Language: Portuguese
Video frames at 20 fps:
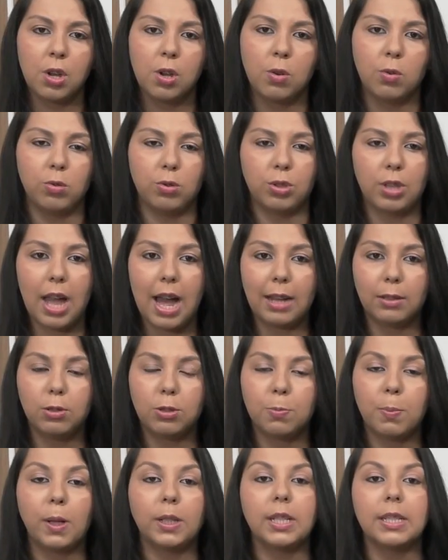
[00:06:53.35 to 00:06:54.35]
Os
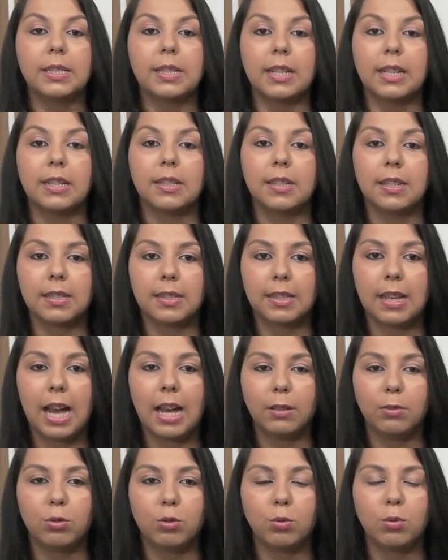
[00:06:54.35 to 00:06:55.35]
dados podem ser
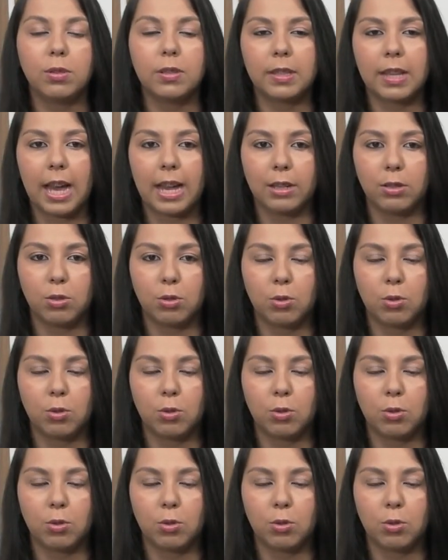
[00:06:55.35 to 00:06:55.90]
acessados no site